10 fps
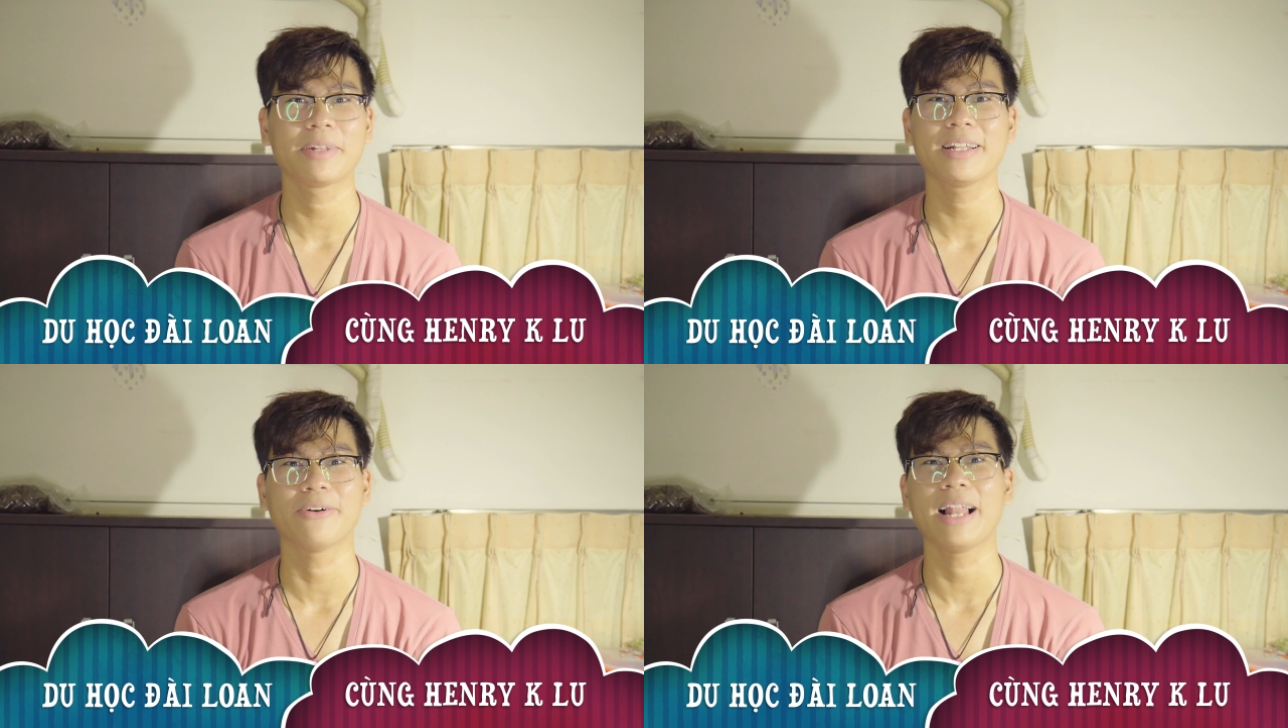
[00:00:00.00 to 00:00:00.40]
dám
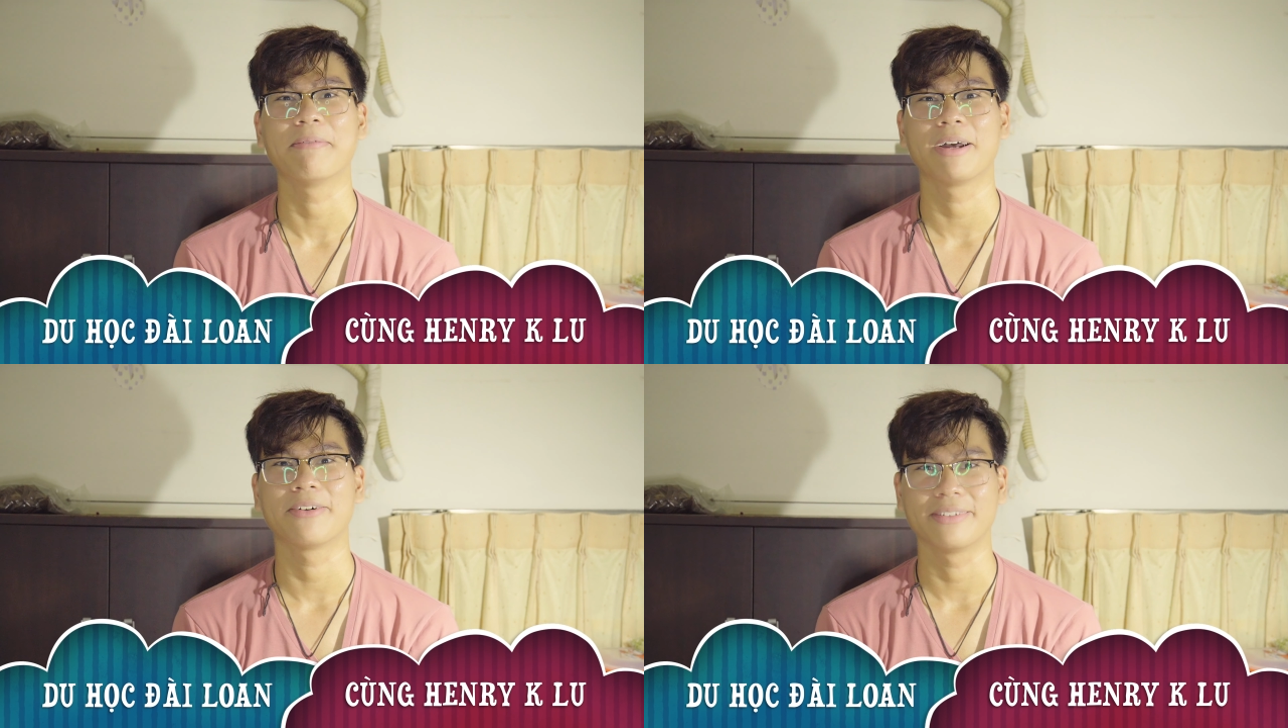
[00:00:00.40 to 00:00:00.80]
tới chỗ
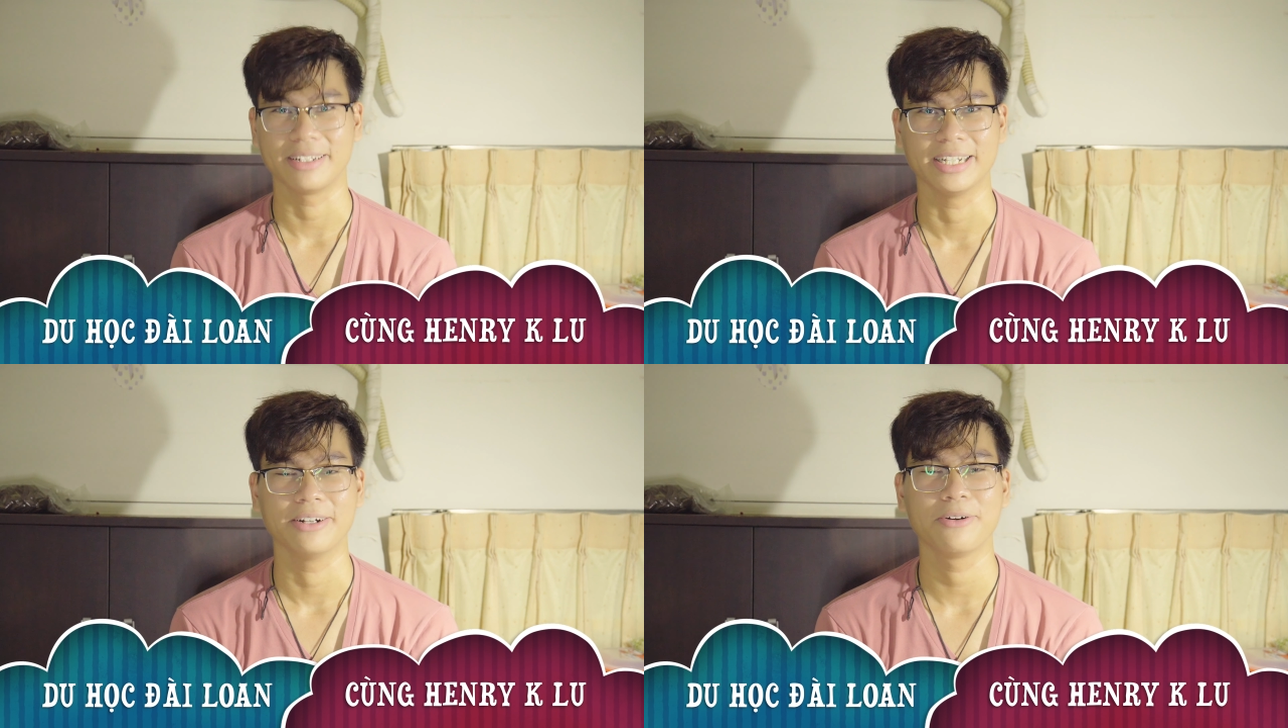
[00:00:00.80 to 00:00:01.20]
làm đâu,
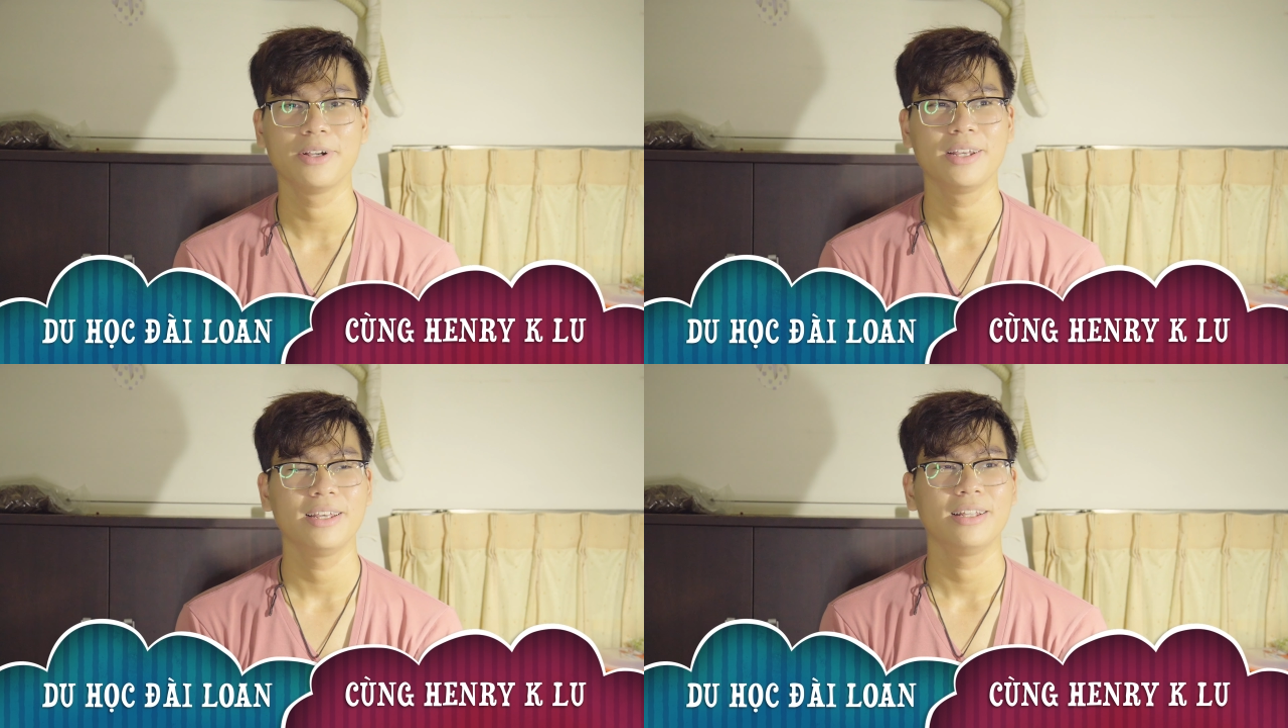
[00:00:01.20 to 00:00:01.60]
thực sự luôn.
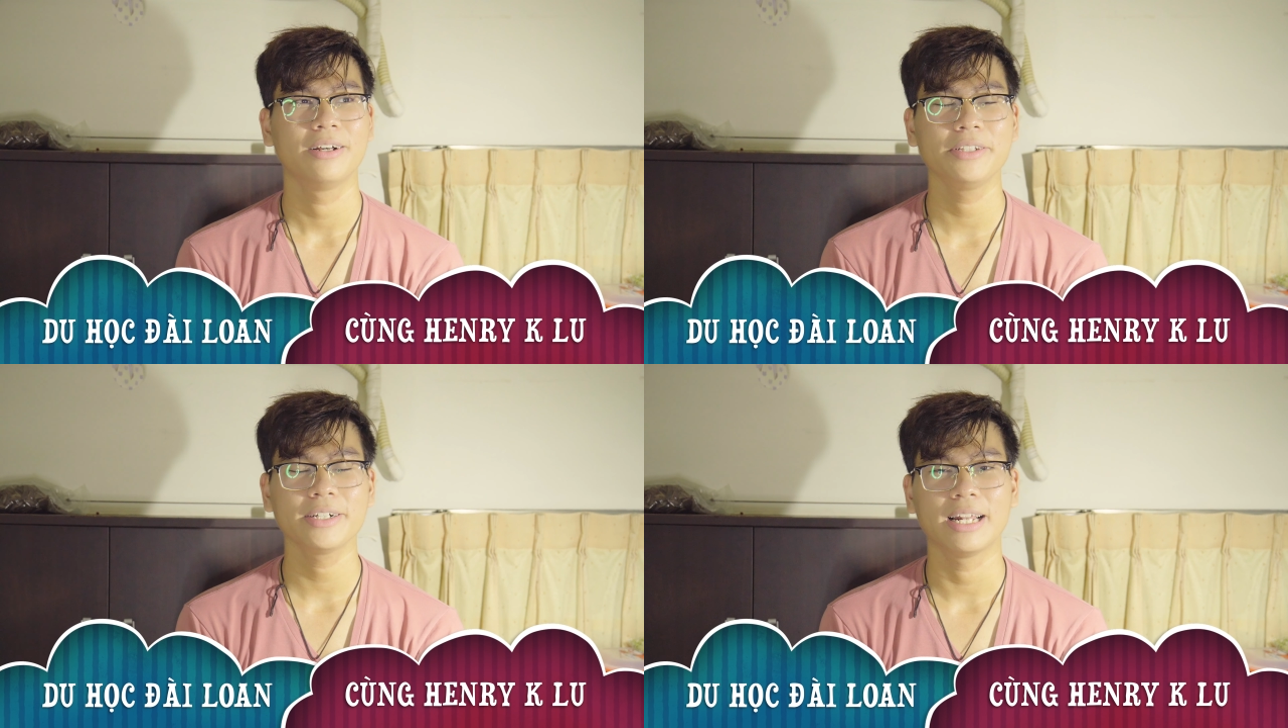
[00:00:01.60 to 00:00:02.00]

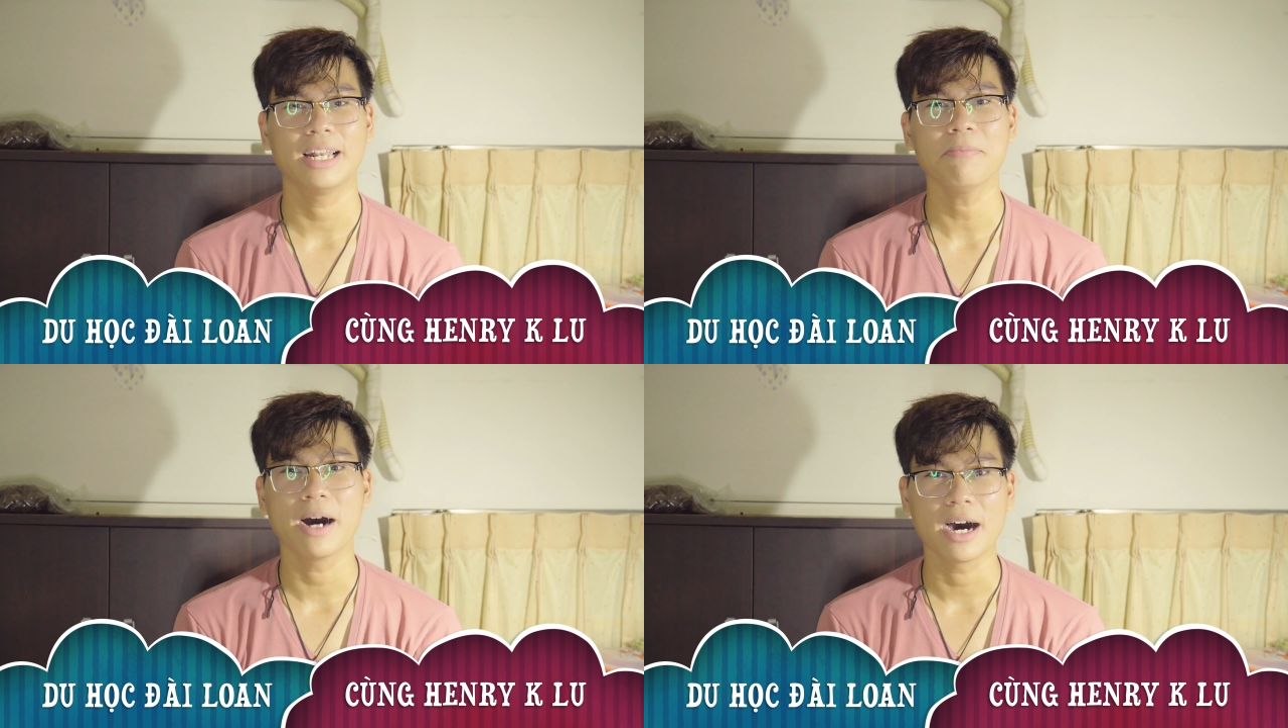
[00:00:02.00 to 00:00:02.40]
Thứ nhất là
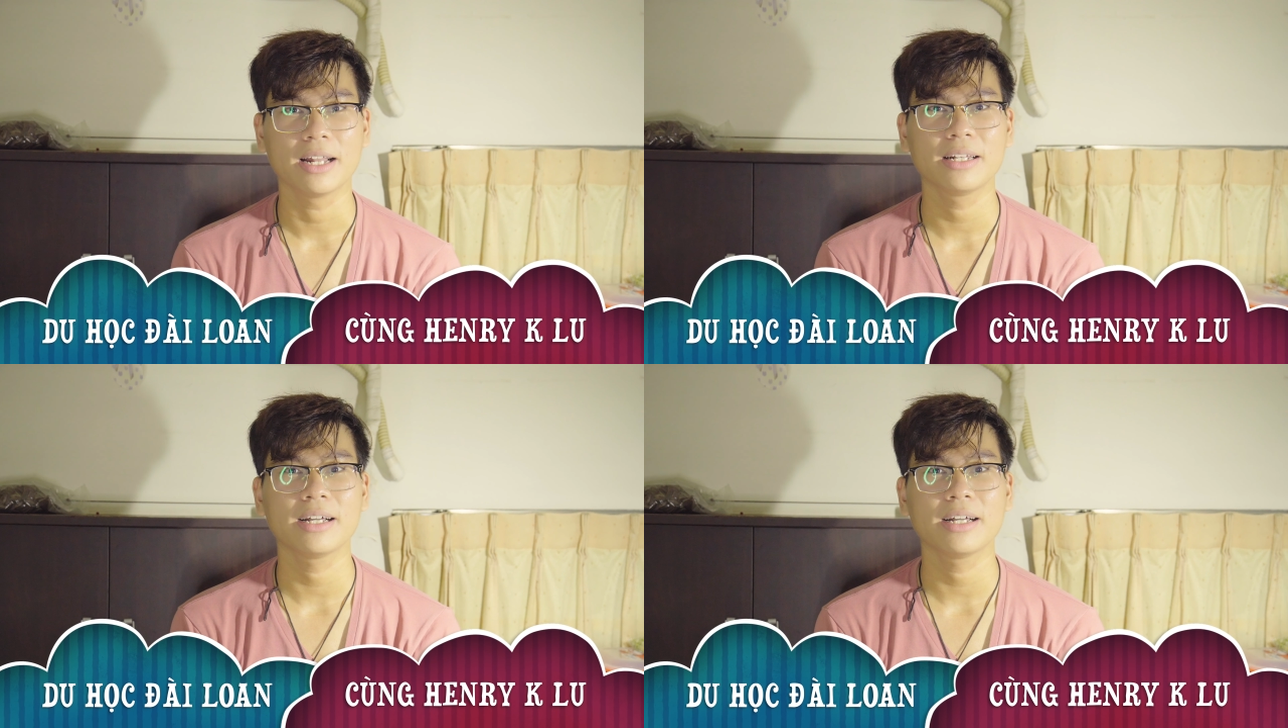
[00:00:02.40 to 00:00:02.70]
nó mệt,